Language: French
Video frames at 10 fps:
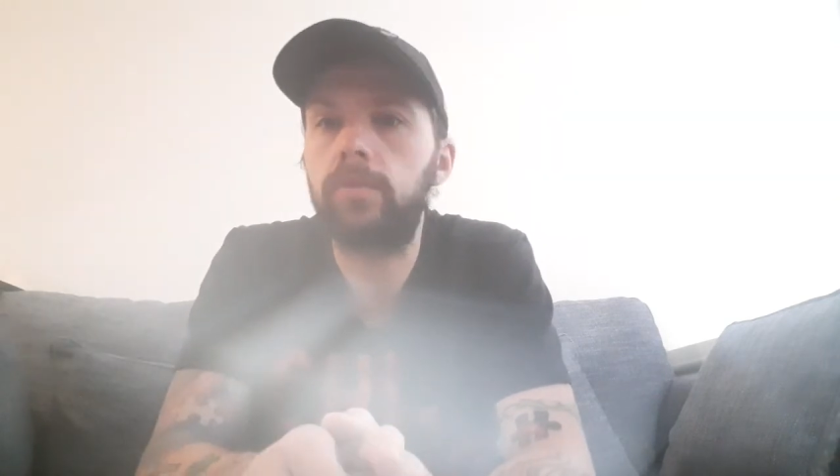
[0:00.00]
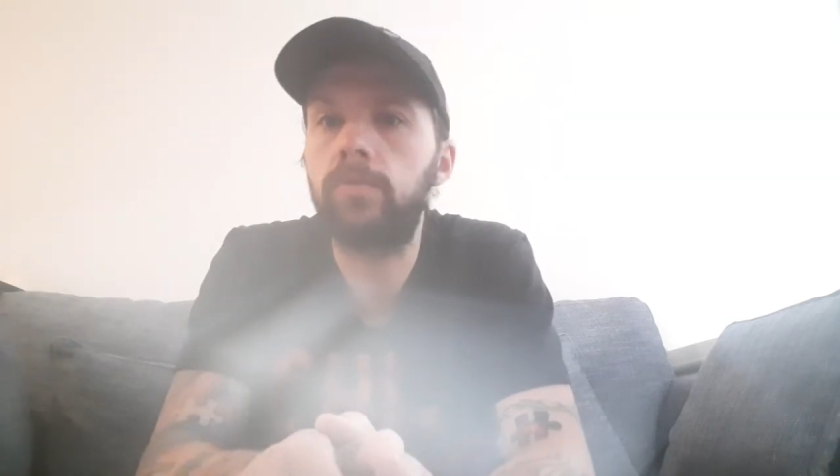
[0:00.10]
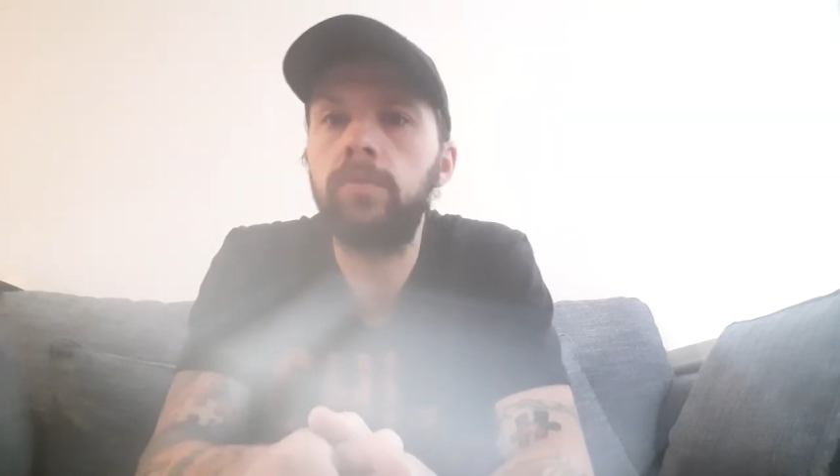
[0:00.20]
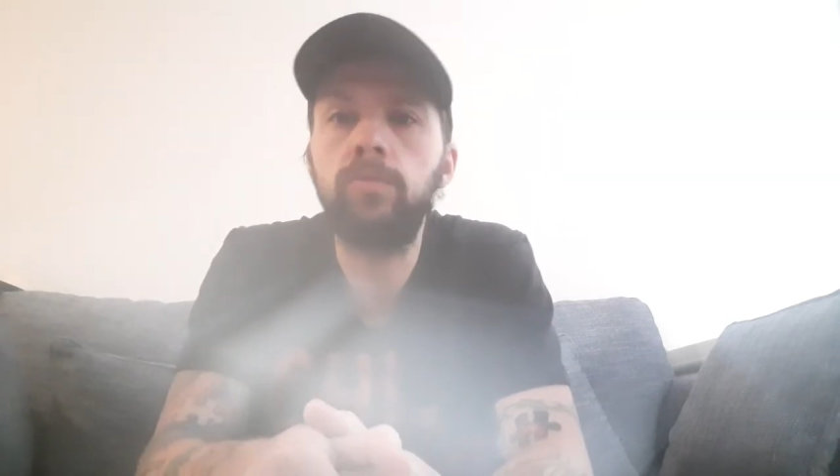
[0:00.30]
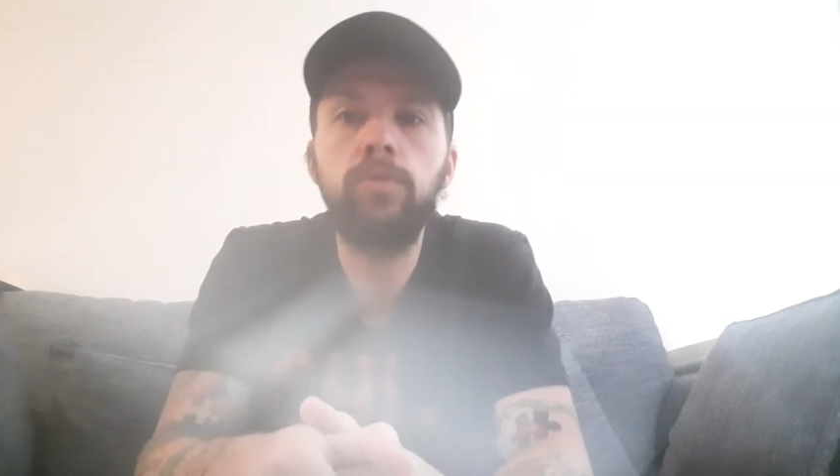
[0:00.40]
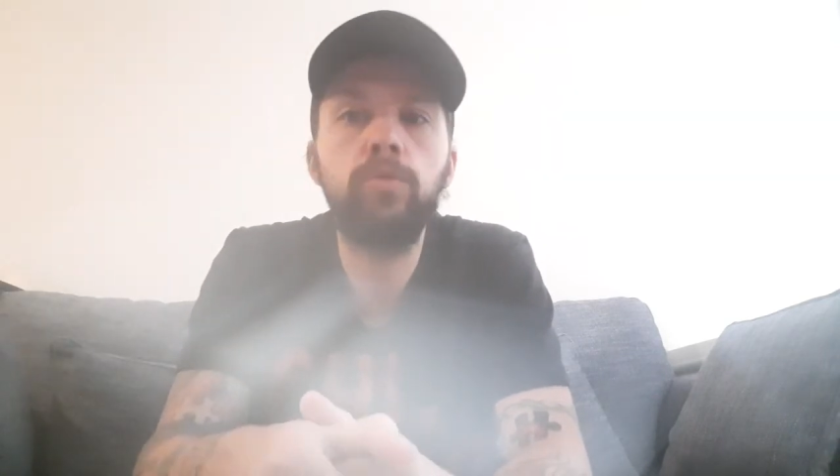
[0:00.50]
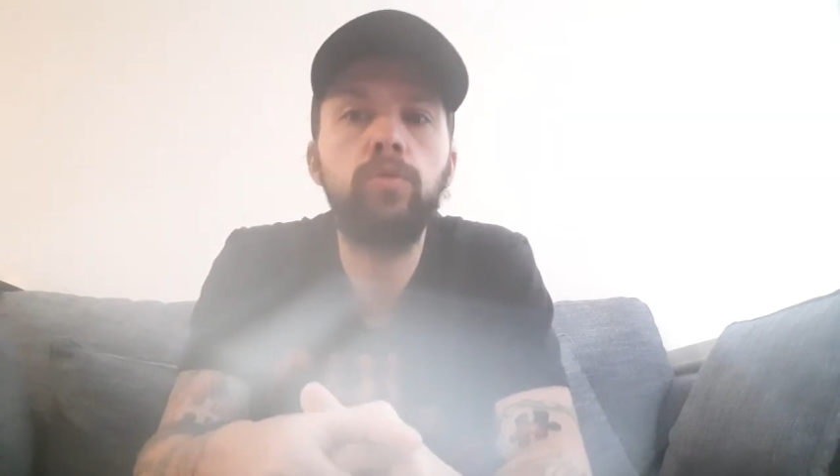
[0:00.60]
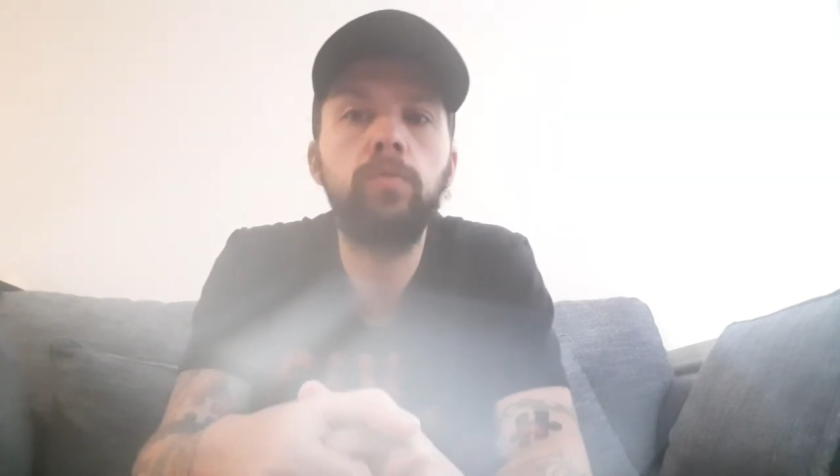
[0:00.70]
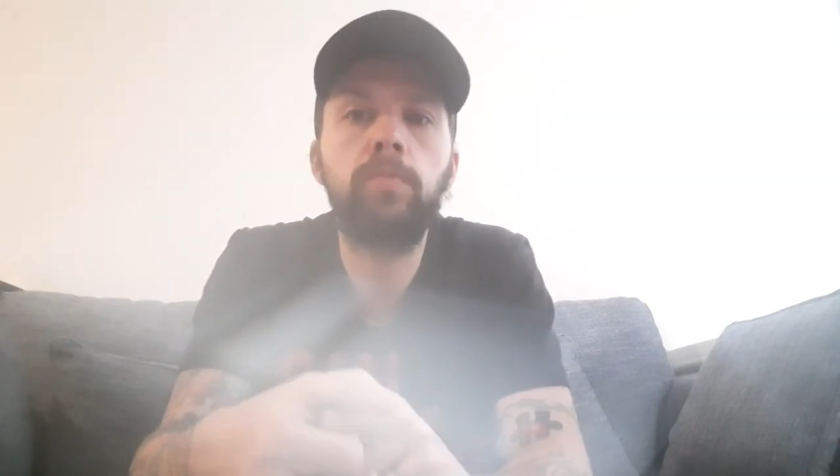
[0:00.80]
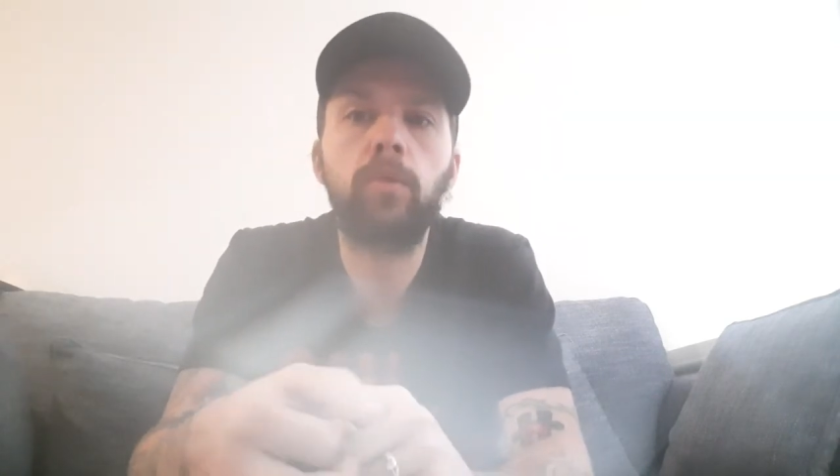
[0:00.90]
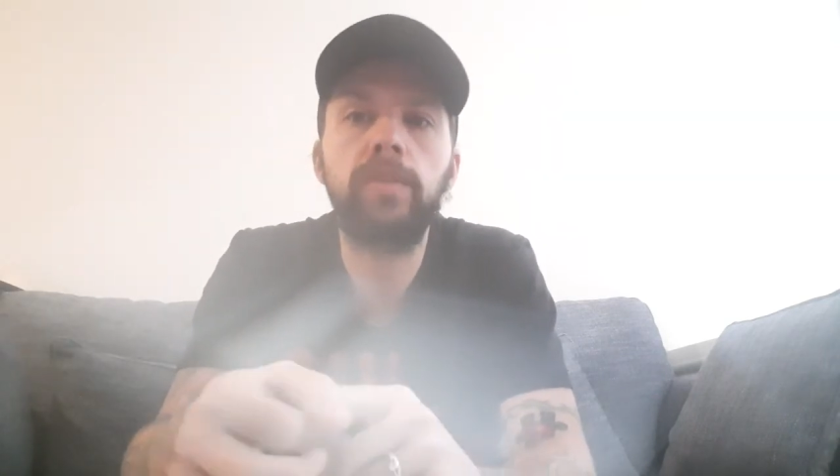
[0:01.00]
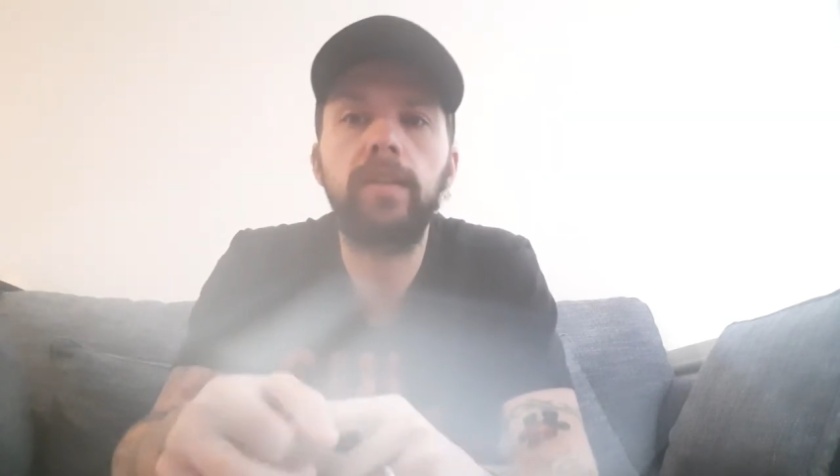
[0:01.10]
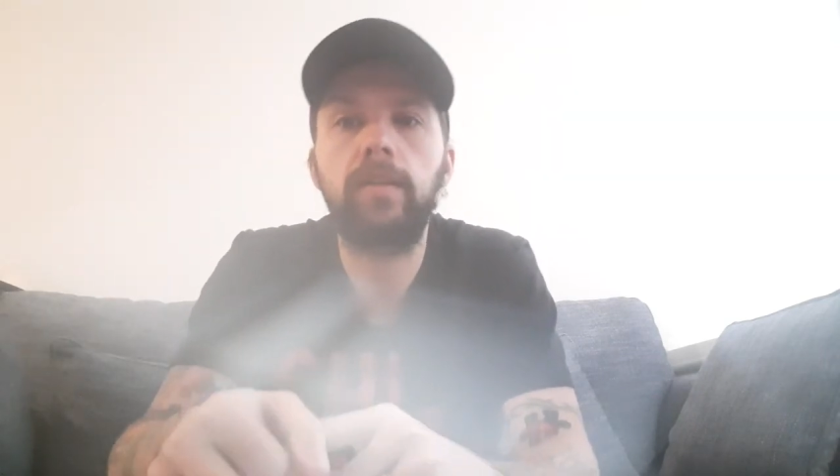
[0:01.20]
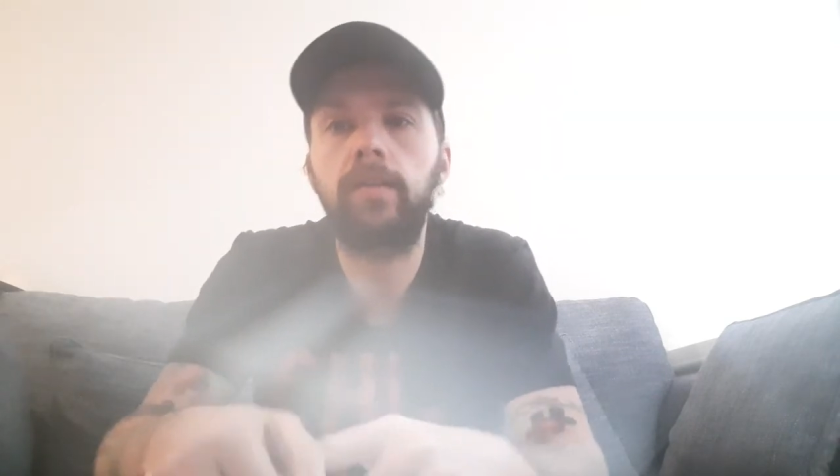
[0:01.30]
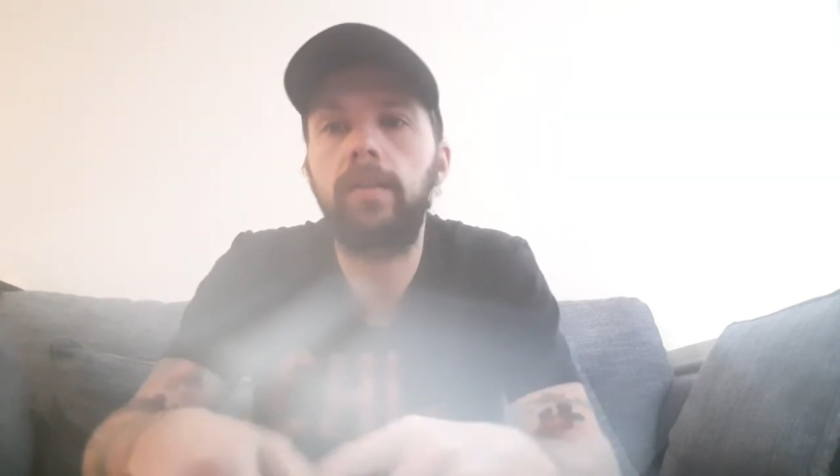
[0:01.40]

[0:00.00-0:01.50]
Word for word: ou, YouTube pour dire